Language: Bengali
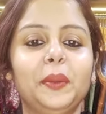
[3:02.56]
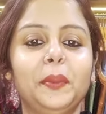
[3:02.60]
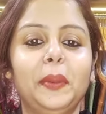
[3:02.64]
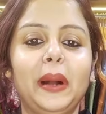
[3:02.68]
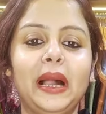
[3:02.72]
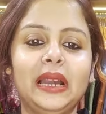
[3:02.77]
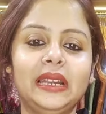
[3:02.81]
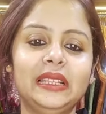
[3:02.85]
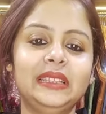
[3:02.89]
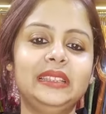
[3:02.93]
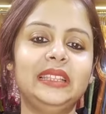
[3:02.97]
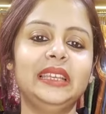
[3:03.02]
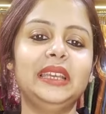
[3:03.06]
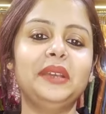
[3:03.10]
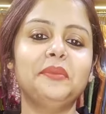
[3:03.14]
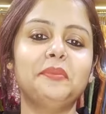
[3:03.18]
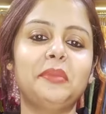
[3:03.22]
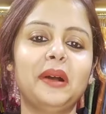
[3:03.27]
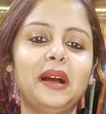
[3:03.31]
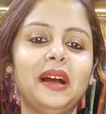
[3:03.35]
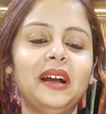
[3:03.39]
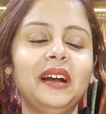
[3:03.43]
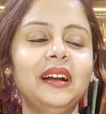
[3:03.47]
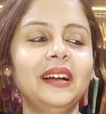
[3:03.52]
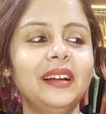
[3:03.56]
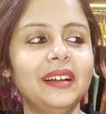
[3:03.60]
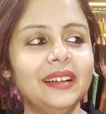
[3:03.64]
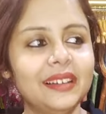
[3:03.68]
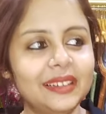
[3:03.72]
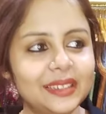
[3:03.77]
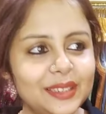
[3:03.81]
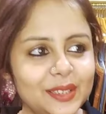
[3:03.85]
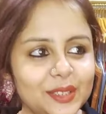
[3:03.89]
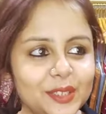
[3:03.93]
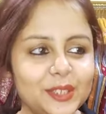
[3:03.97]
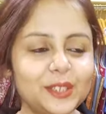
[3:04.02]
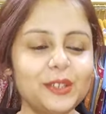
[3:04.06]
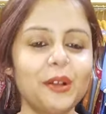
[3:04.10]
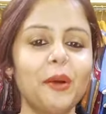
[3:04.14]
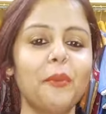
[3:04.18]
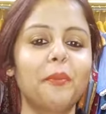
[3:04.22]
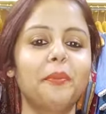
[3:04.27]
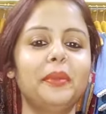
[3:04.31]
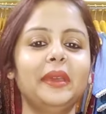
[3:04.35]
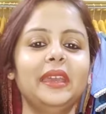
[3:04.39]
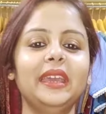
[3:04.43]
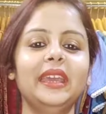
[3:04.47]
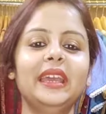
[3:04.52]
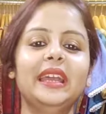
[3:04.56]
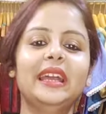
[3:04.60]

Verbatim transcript: বাড়িতে বা শপে